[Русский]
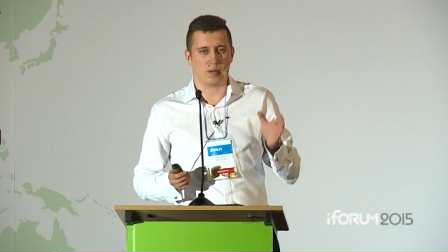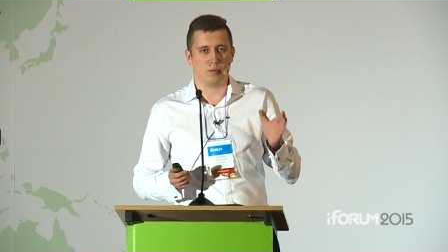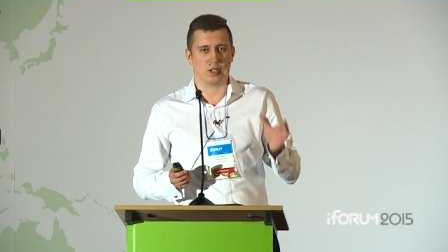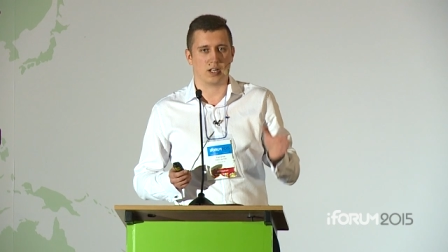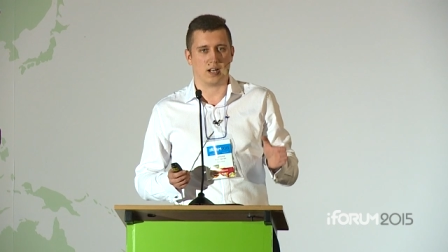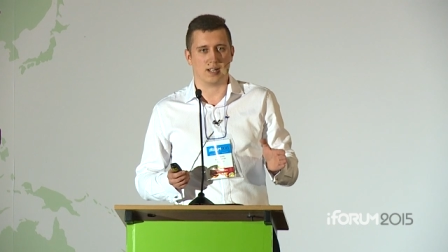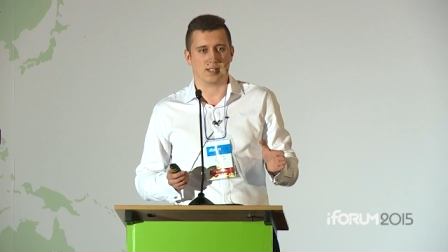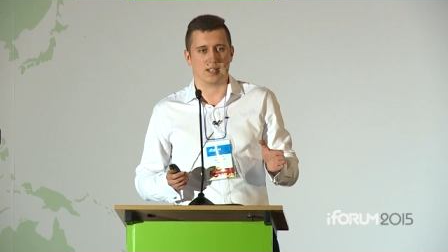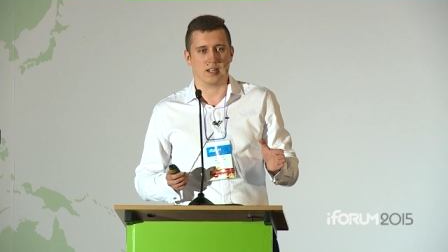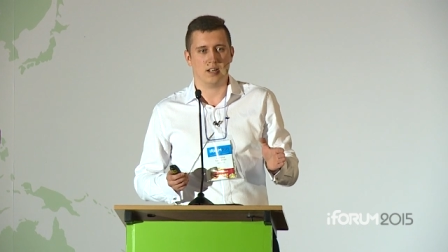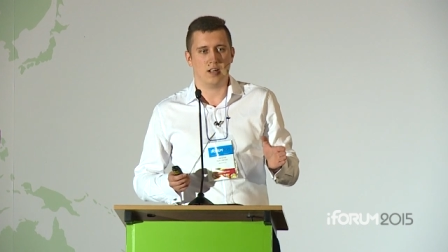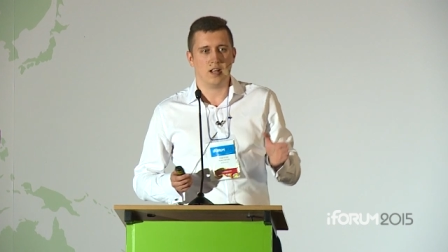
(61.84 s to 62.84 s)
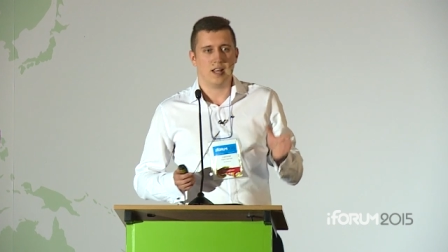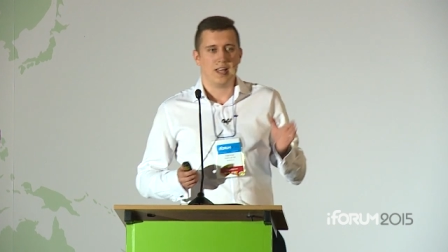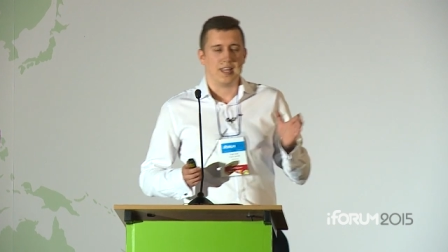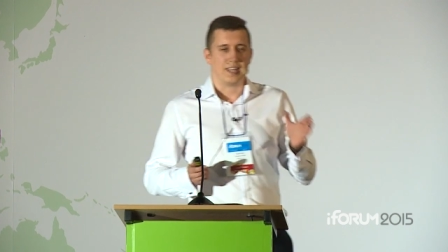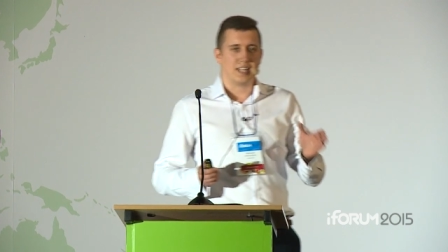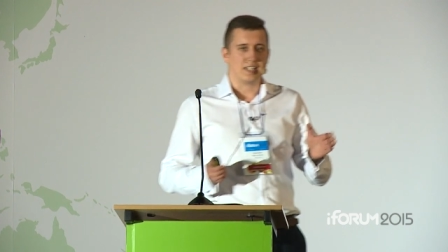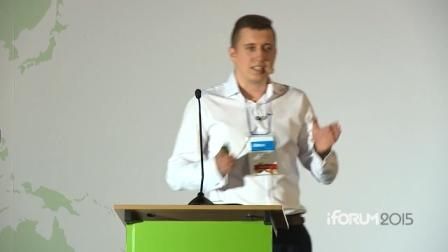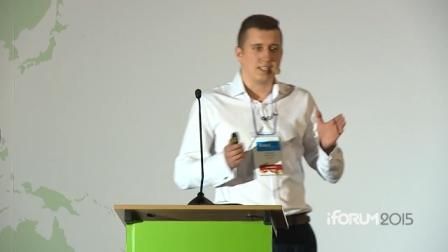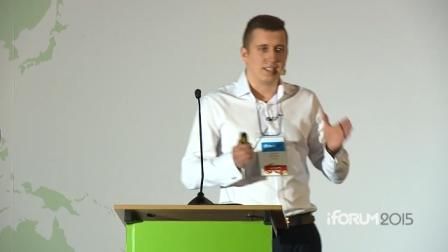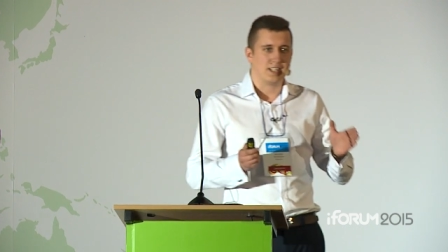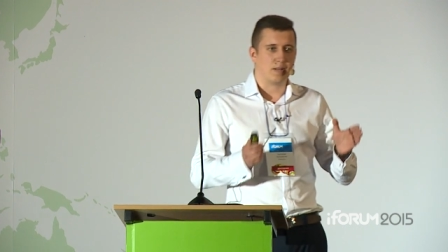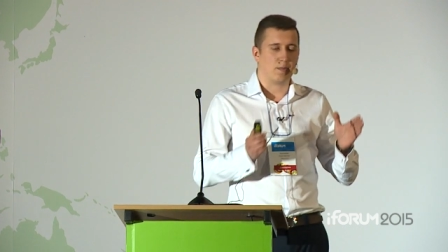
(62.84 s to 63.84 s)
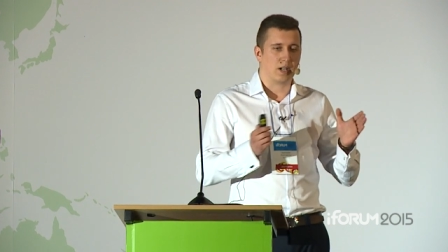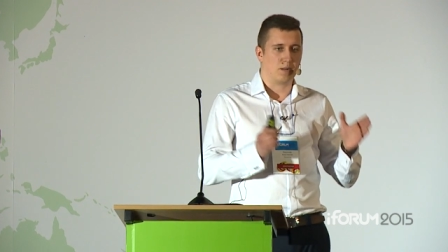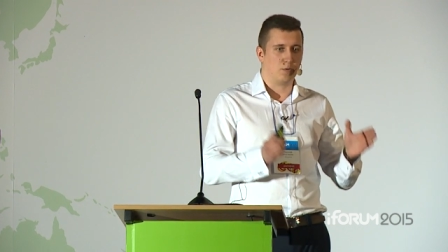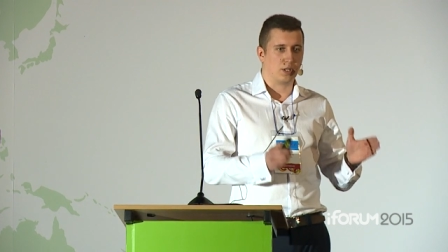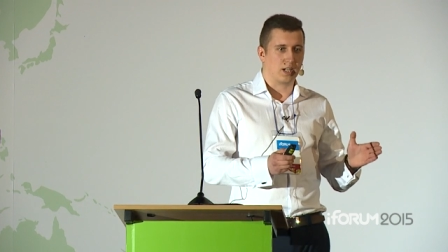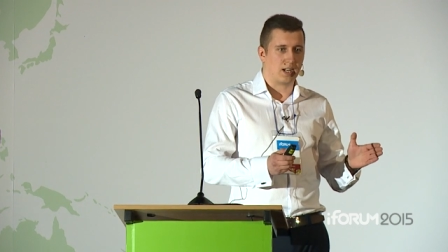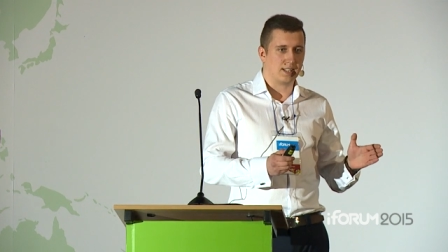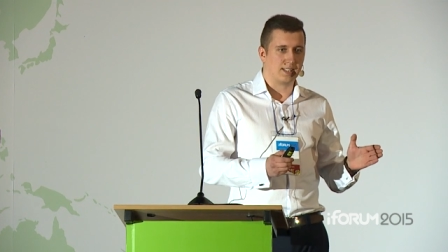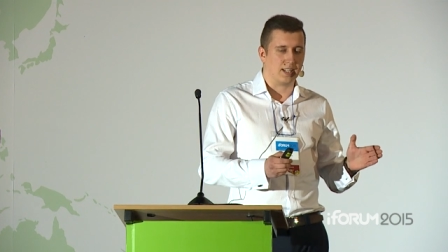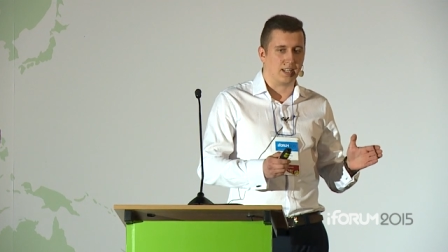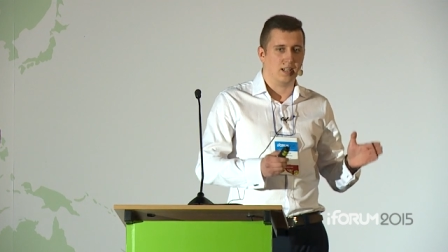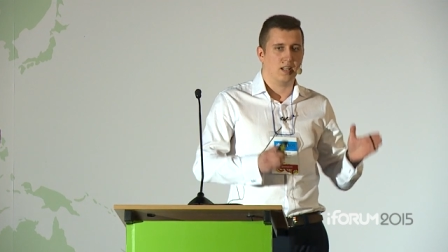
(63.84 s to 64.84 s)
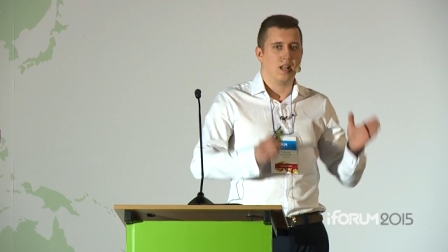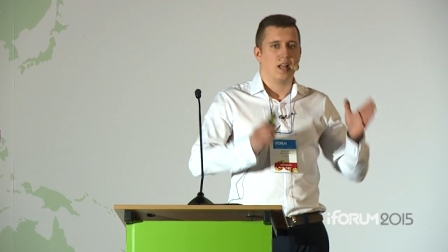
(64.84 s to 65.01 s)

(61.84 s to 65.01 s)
коммуникаций. И эта система коммуникаций